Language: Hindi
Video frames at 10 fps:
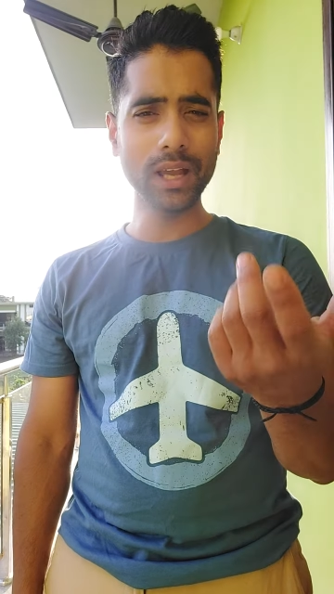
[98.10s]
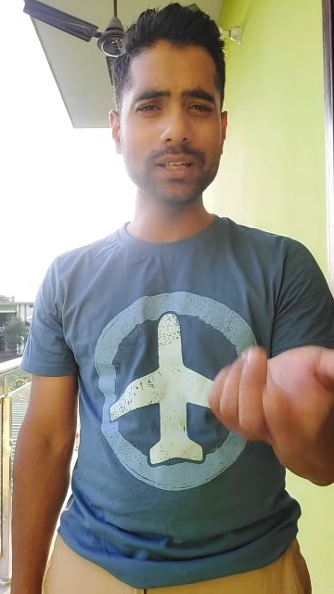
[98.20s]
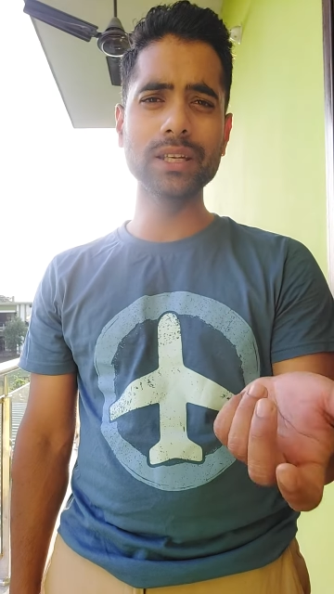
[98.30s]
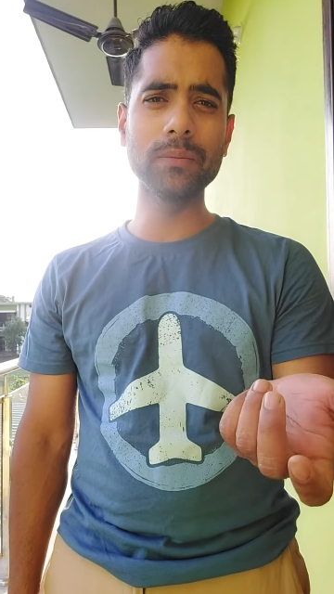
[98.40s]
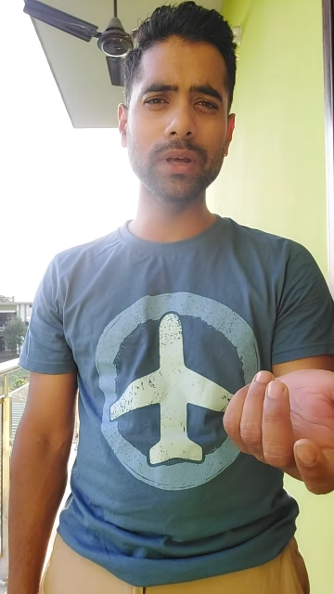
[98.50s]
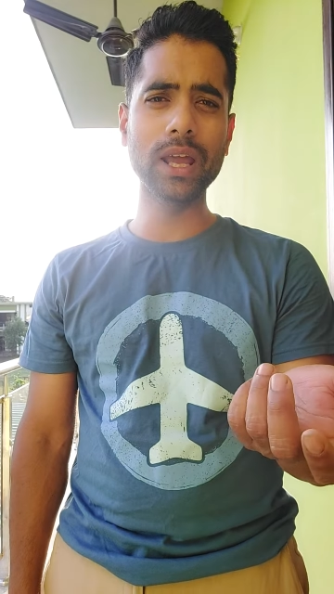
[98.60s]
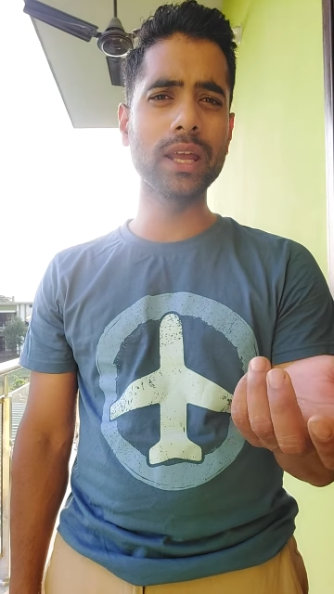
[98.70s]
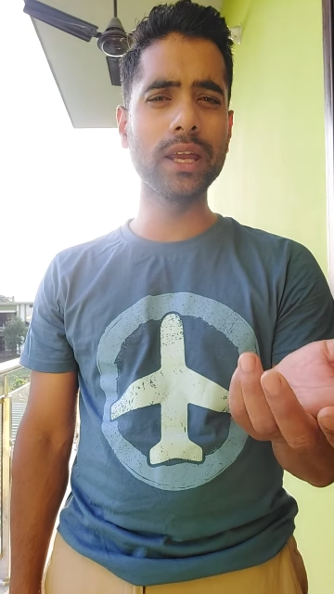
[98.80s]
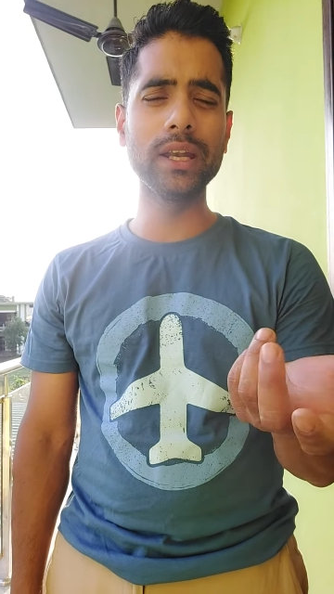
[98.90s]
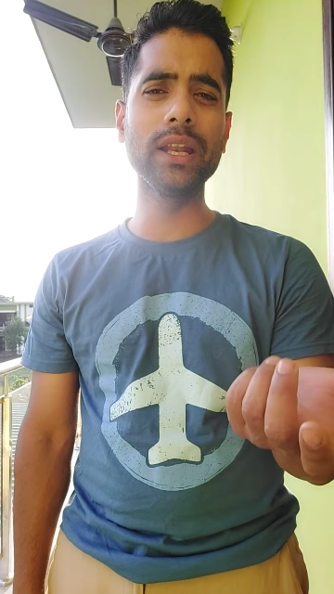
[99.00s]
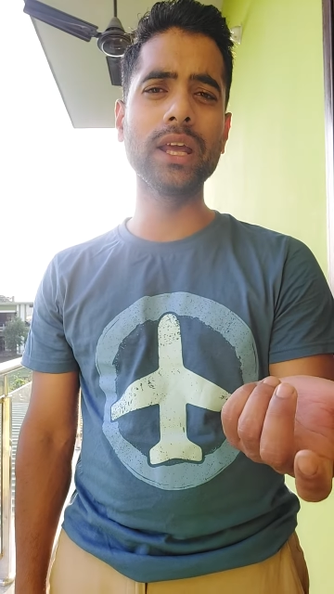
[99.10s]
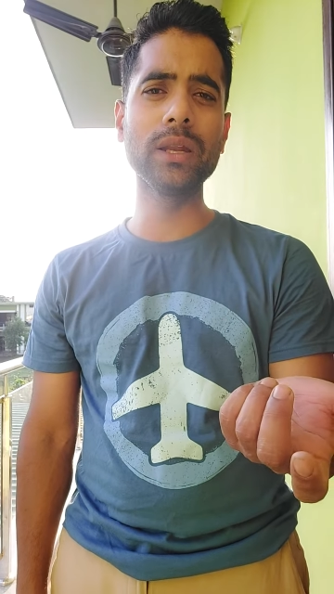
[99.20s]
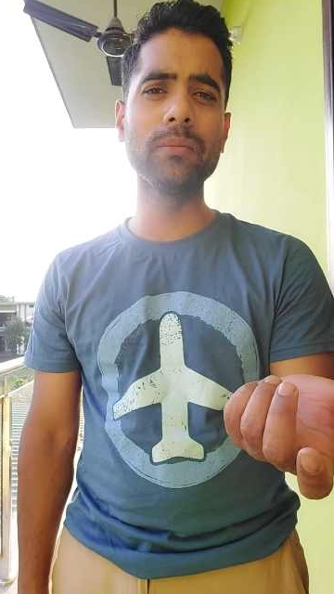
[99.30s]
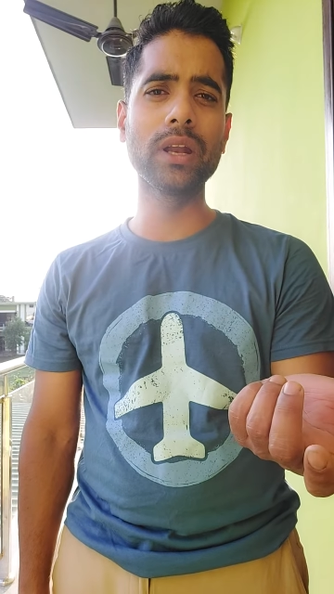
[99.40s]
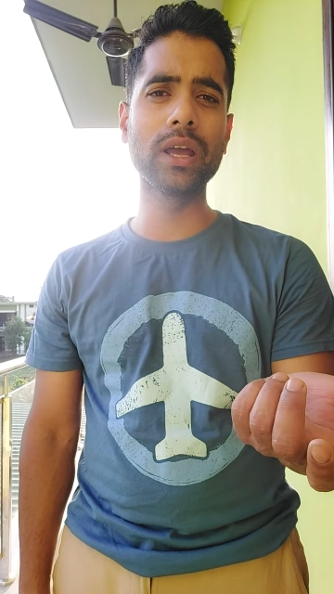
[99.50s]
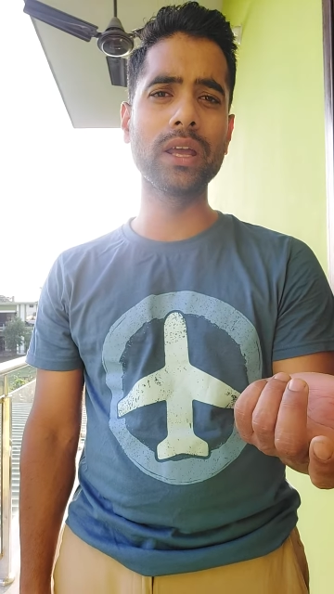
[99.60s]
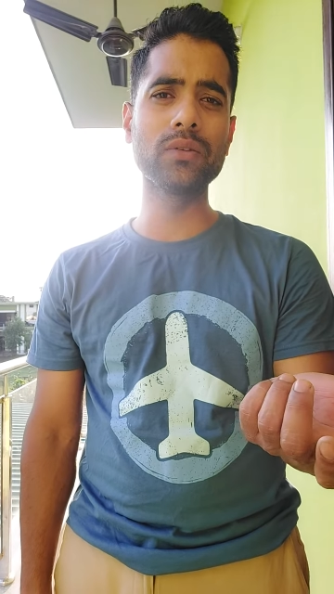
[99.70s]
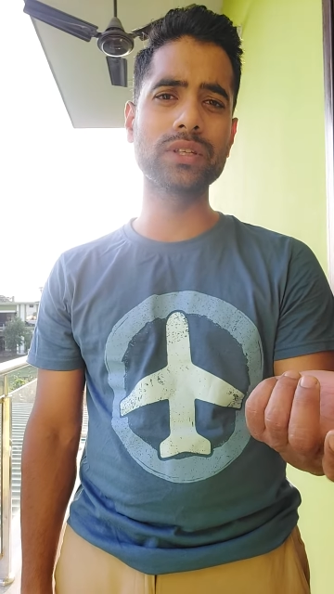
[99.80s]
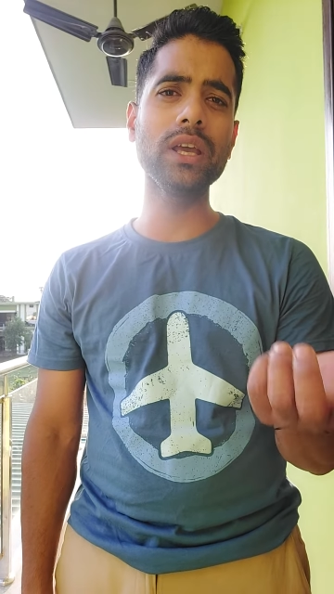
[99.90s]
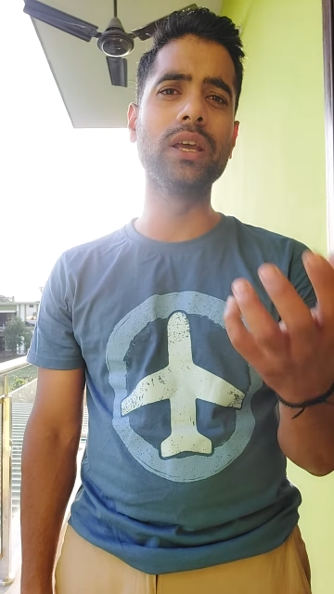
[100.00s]
अच्छे नंबर आए हैं 89 नाइन नंबर आए हैं
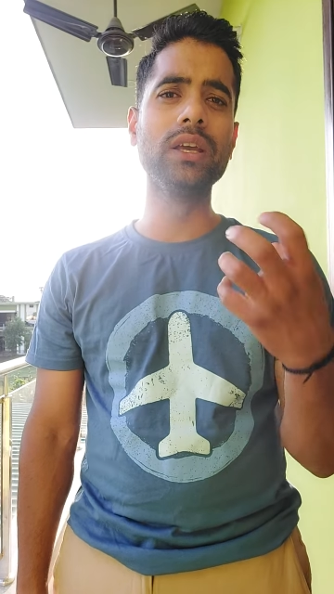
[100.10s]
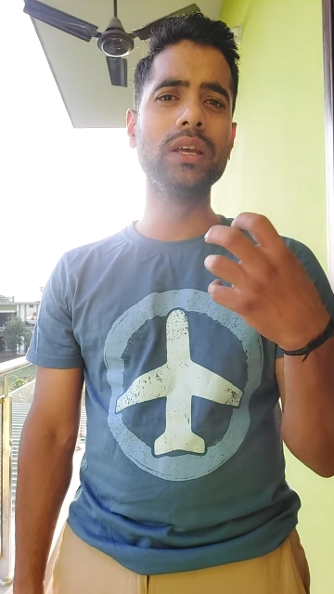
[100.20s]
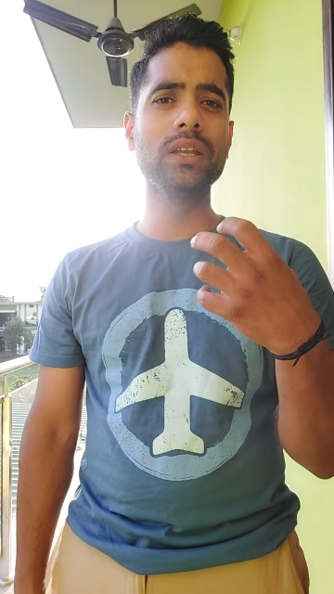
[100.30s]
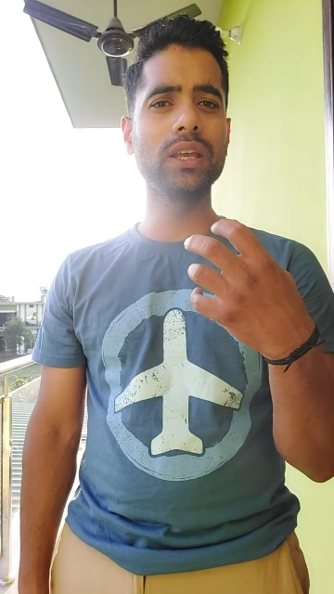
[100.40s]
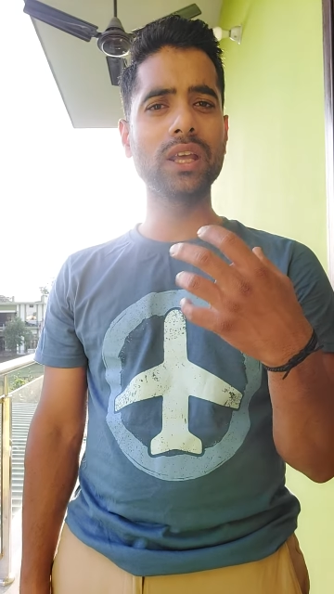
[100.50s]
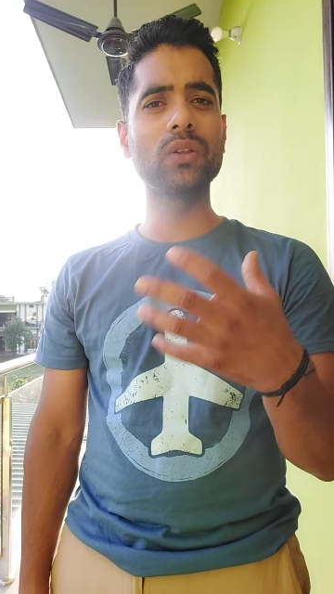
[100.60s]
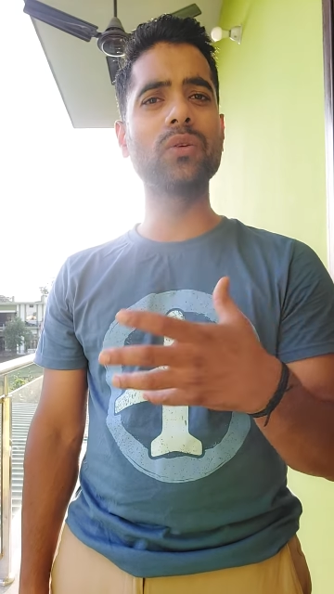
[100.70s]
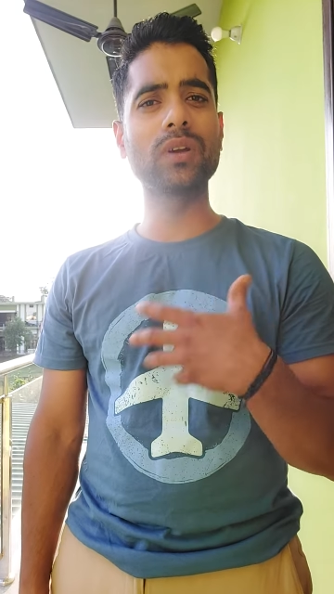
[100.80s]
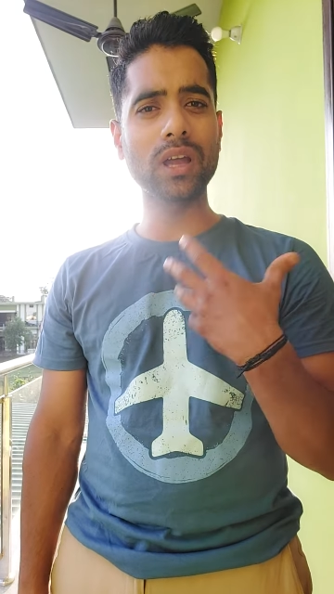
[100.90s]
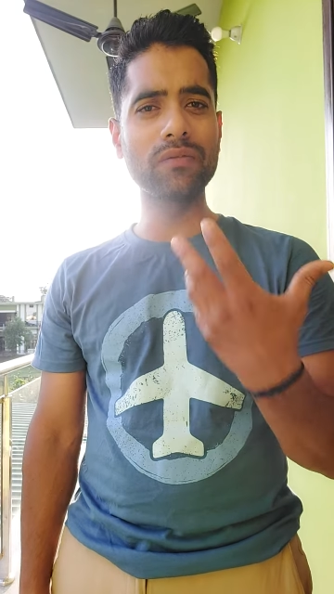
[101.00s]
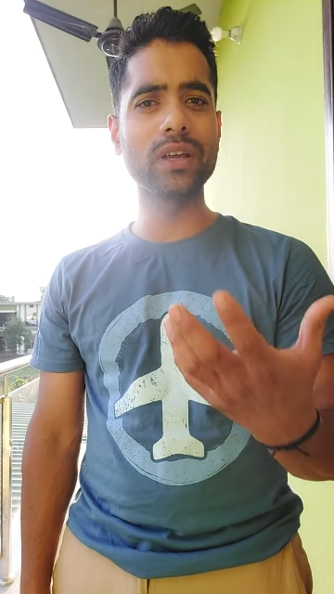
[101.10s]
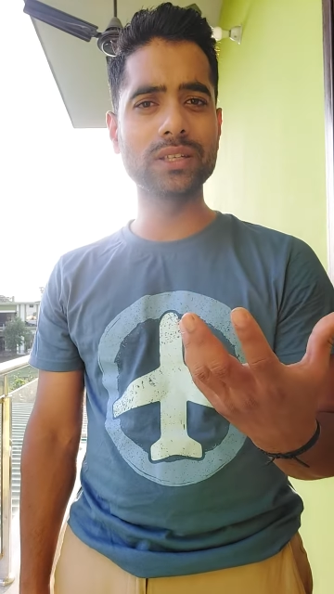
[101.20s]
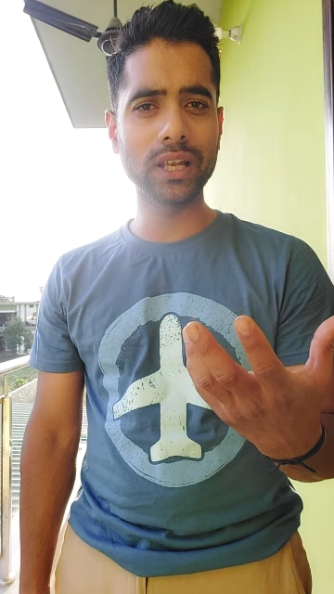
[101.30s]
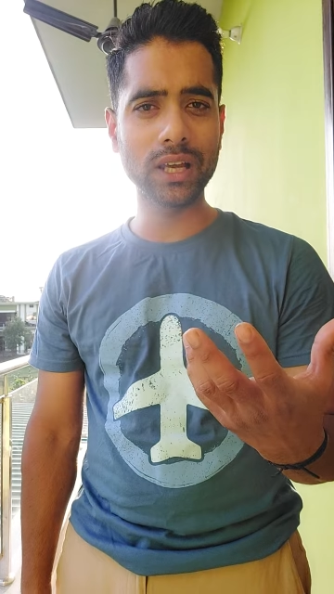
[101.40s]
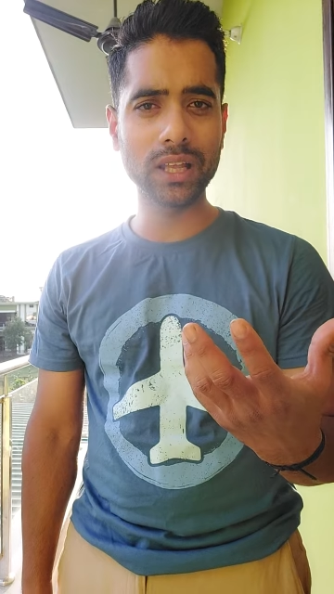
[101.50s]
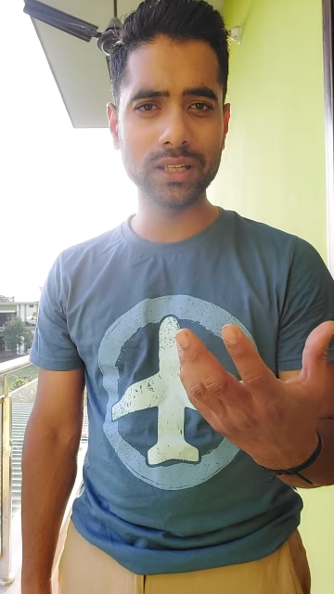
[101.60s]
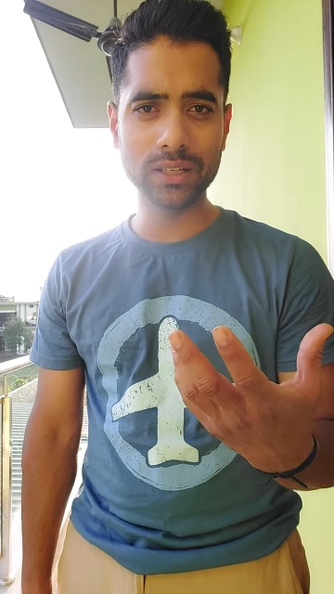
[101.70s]
उसके ठीक है तो काफ़ी अच्छा लगा